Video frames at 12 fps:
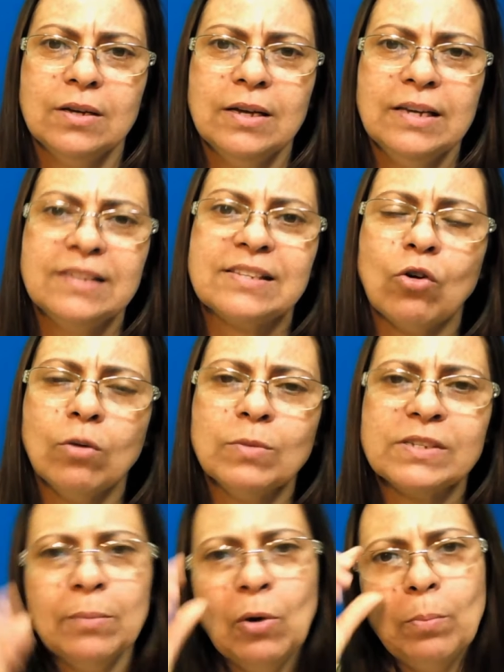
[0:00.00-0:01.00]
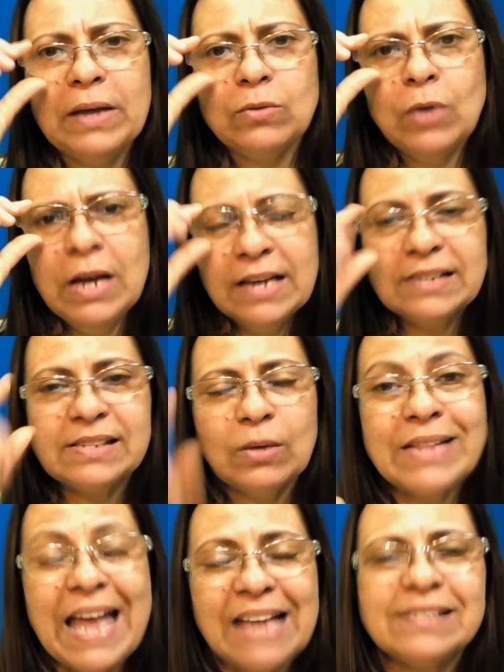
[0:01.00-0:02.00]
Estão como Simão Pedro,
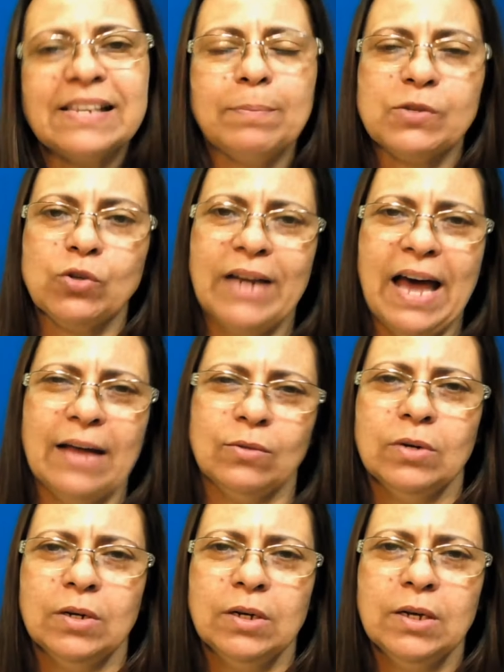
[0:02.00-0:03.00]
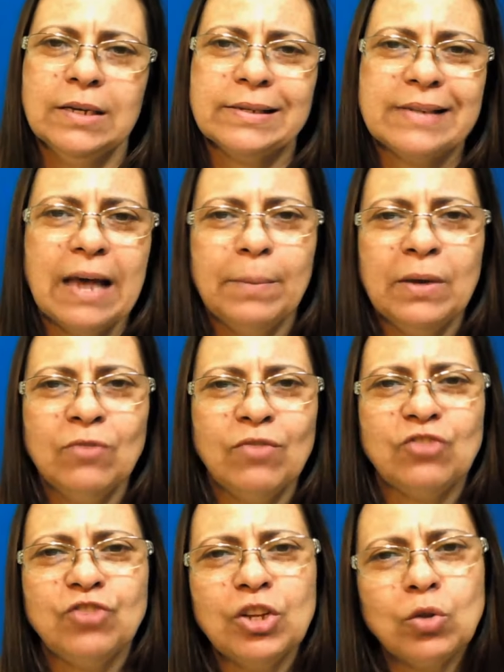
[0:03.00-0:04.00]
estão decepcionados. Sabe,
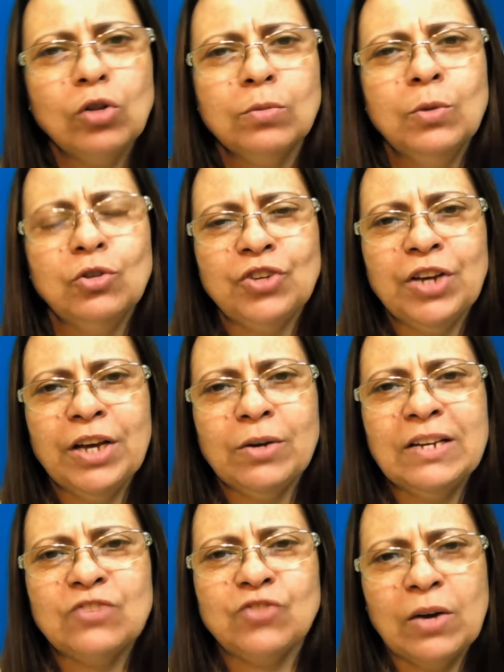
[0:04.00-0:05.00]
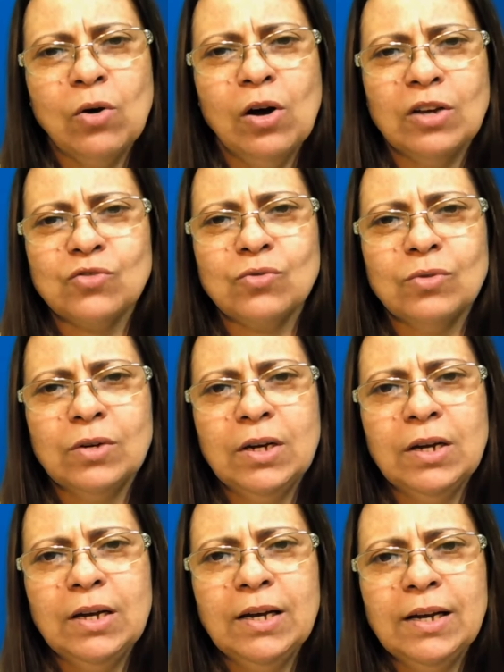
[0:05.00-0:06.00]
investi todo o meu dinheiro neste negócio
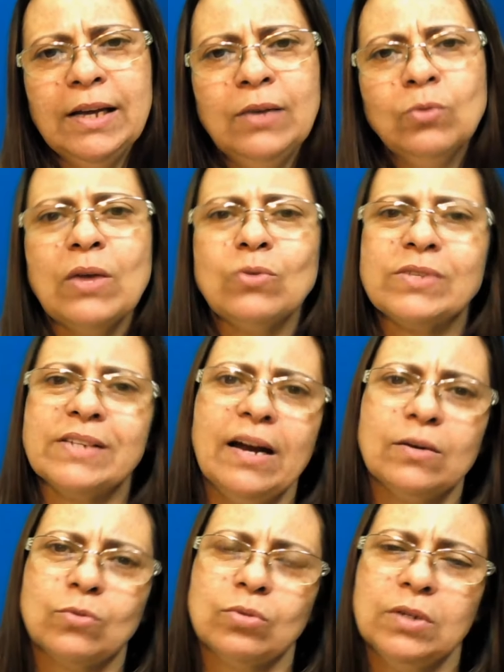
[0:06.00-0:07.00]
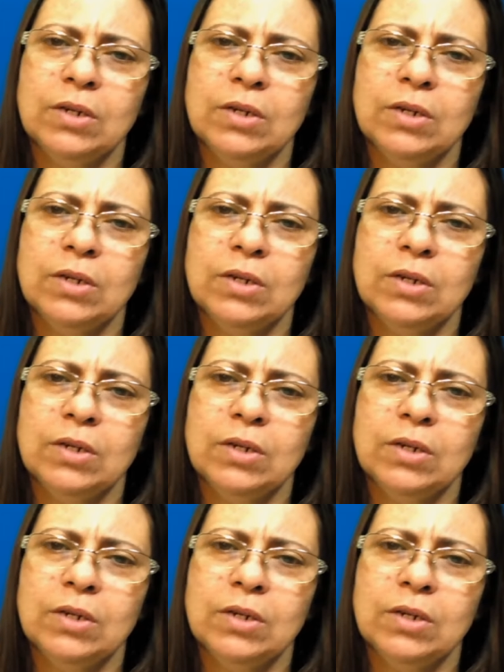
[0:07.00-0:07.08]
e não deu certo.